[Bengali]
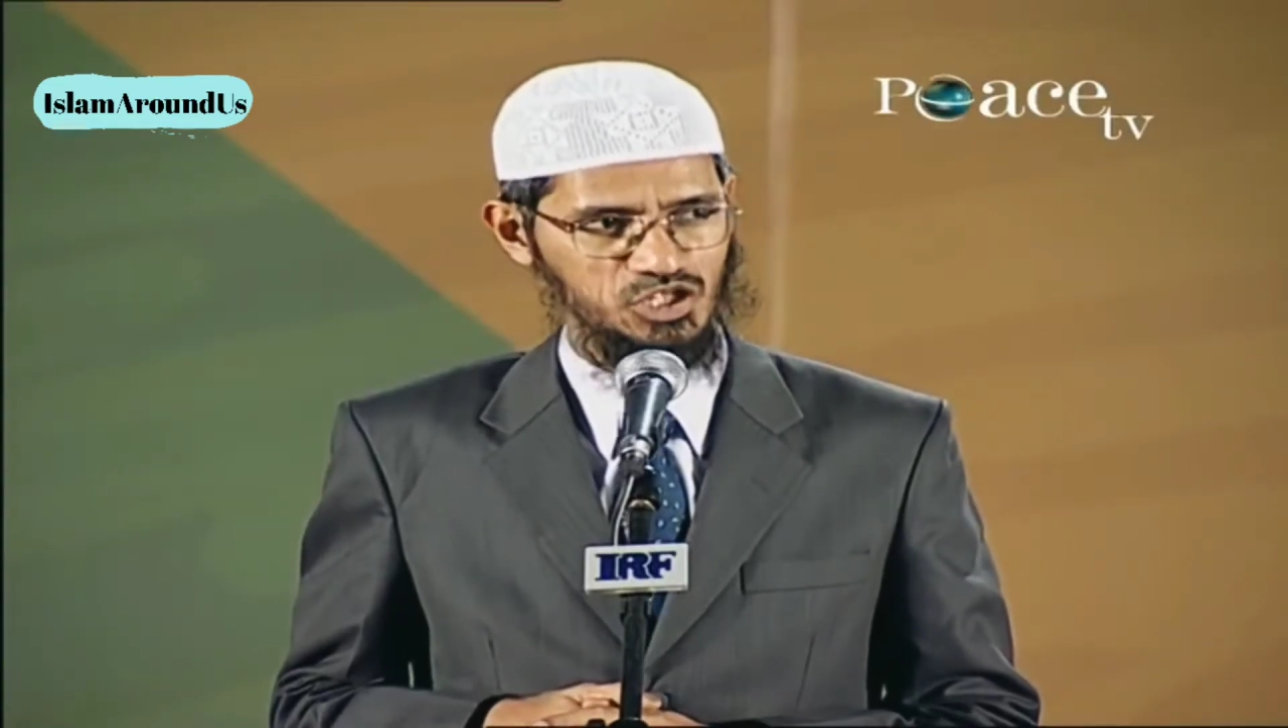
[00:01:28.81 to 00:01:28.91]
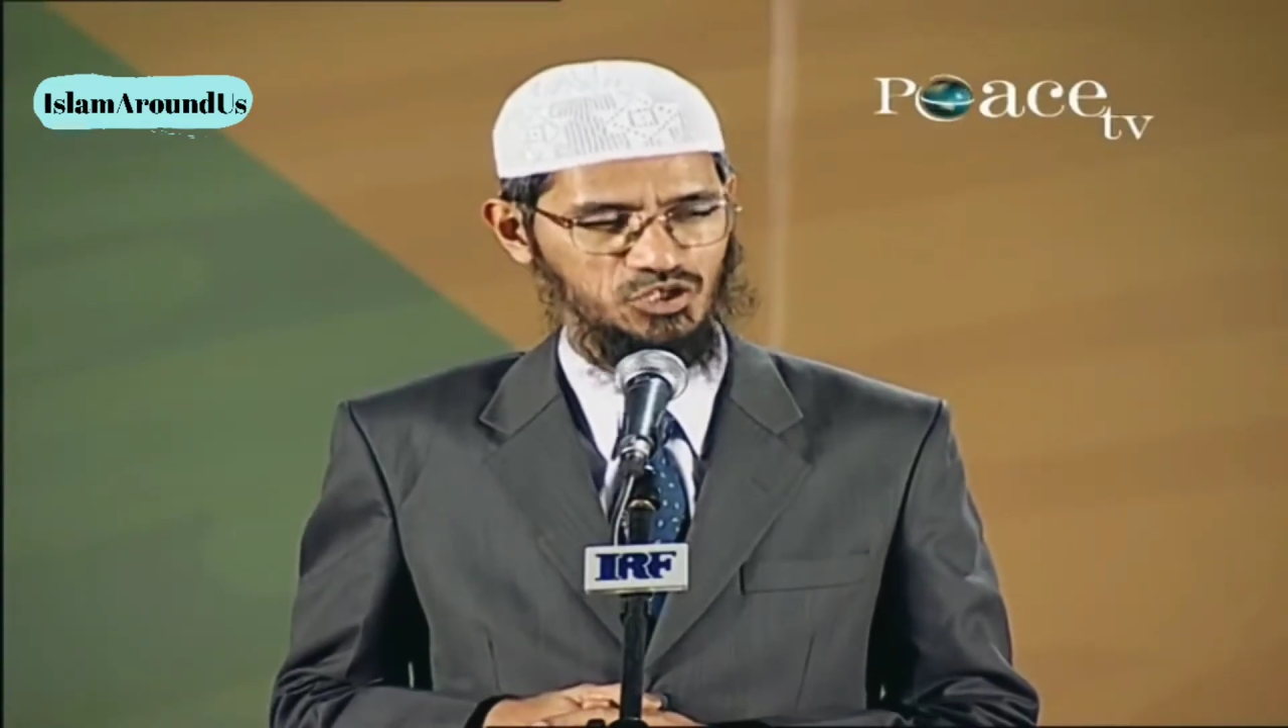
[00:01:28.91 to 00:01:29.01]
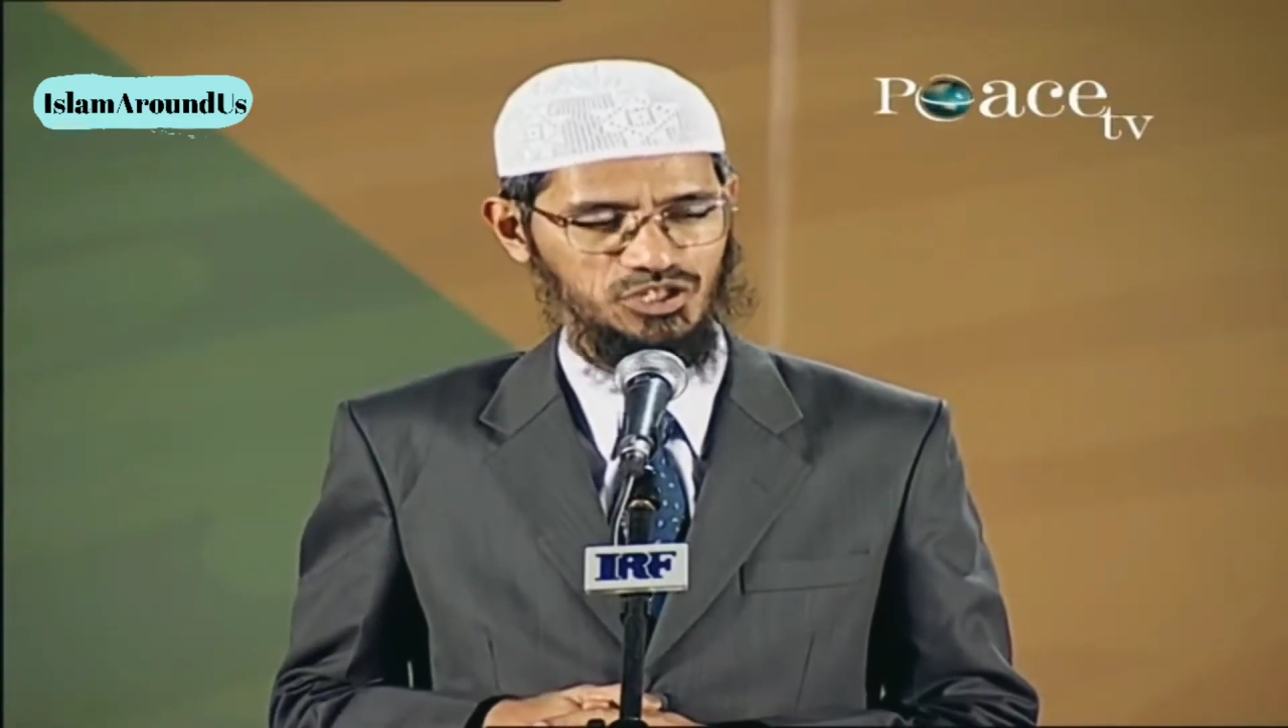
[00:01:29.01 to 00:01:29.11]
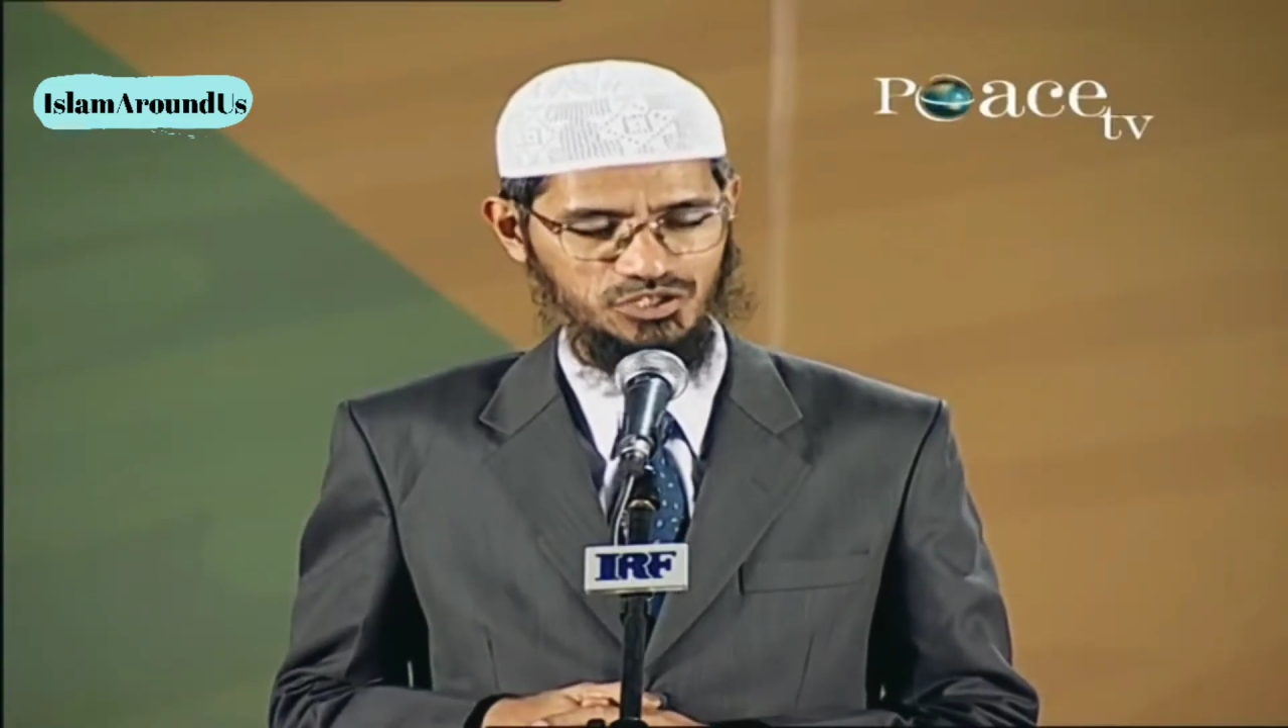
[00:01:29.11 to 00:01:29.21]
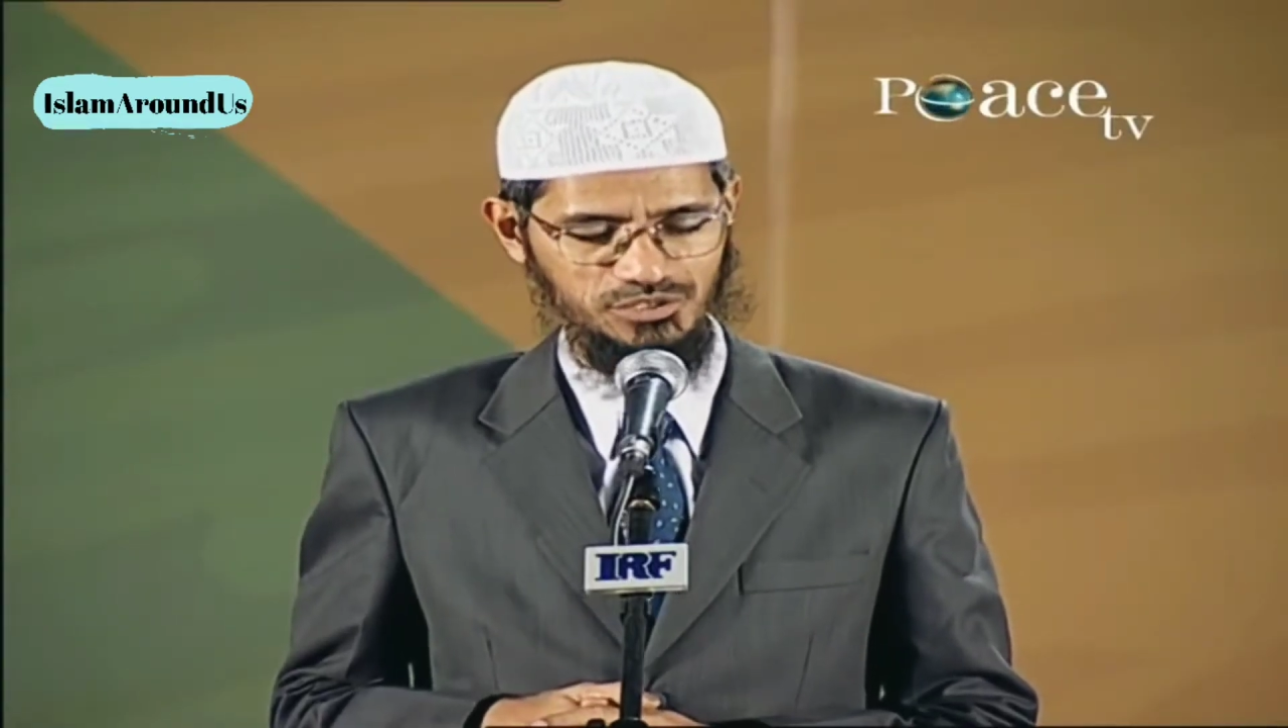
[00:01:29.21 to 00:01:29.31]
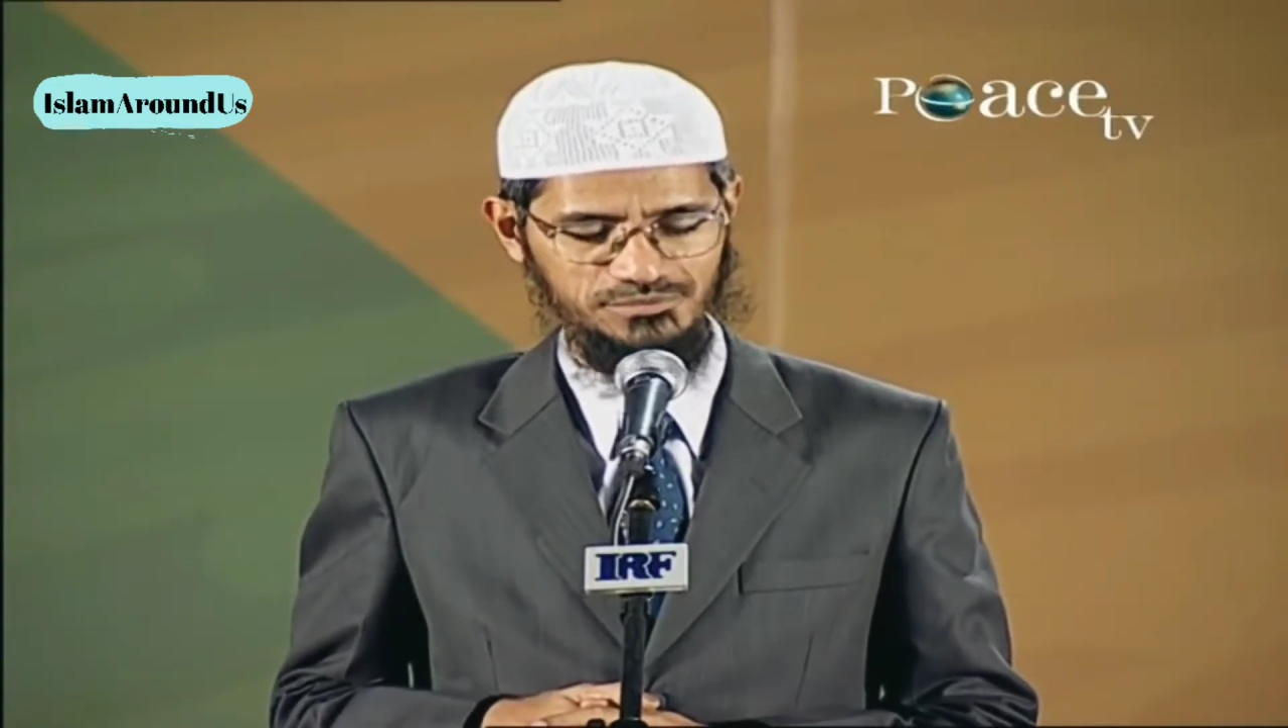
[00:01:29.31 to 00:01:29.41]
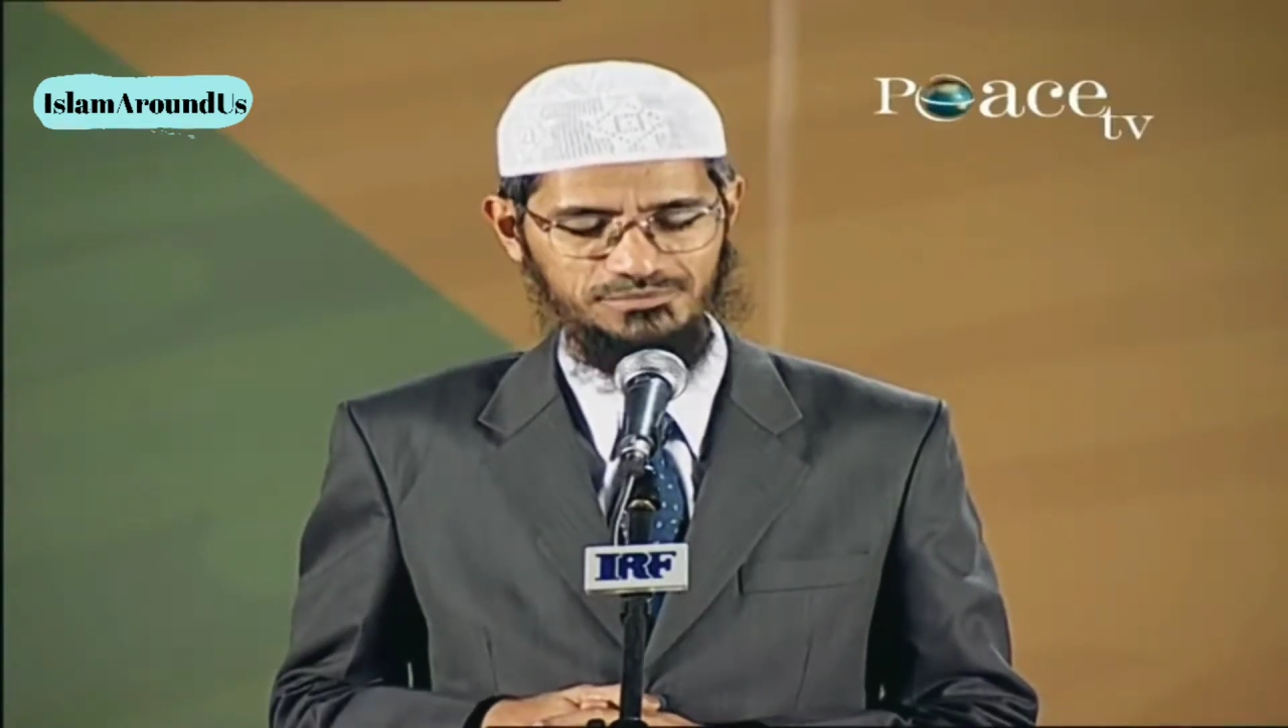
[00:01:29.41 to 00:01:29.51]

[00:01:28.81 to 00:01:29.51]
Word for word: হ্যাঁ অবশ্যই কি